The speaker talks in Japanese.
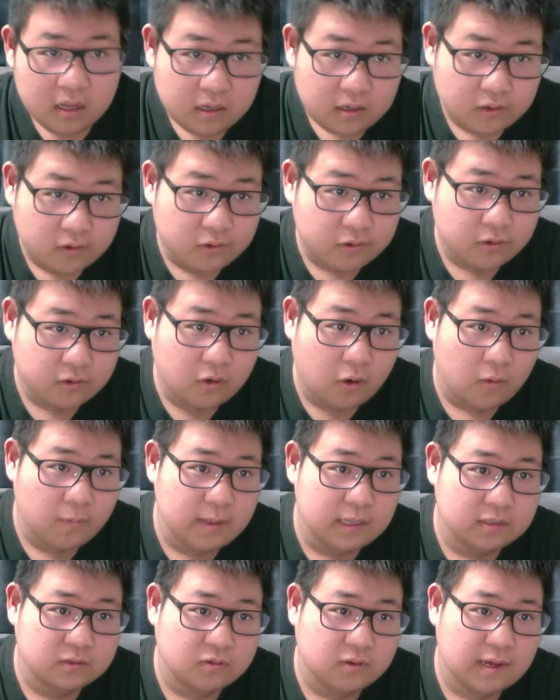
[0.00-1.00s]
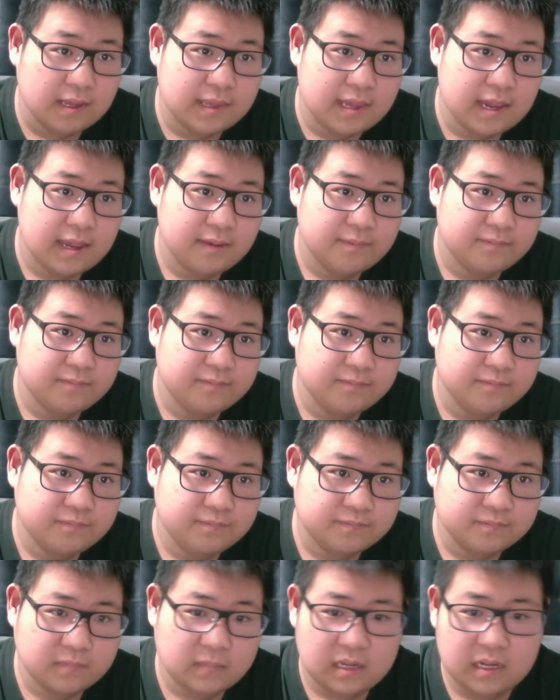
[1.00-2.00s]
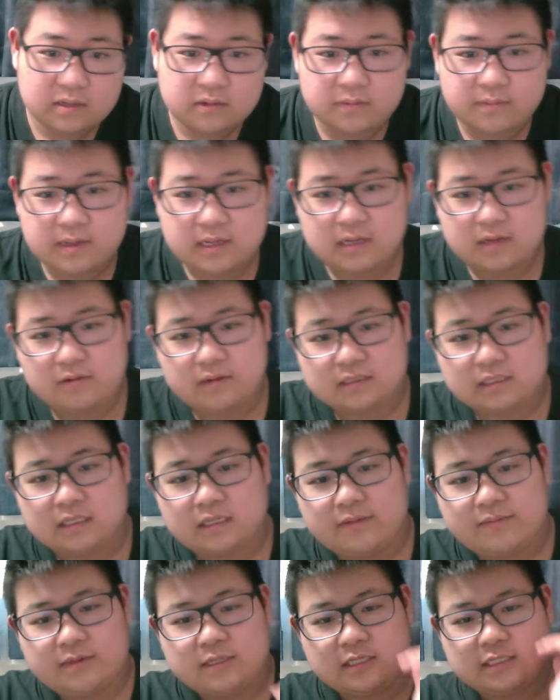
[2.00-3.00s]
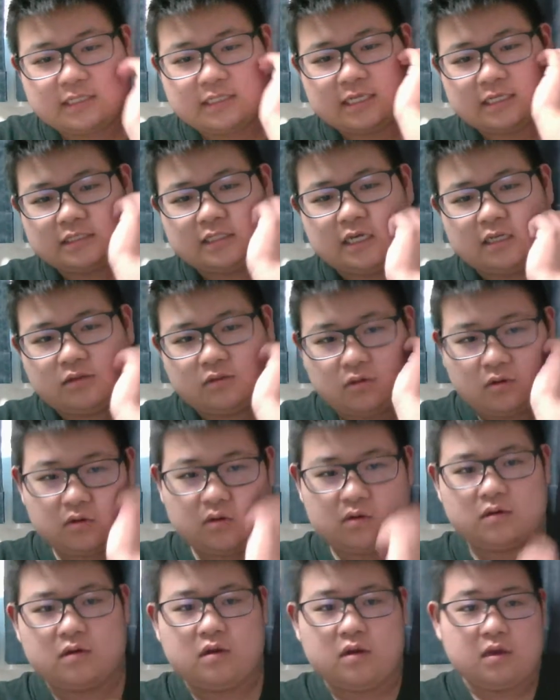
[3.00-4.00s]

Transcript: このコメントがね、あのまあ、渡辺りさちゃんの、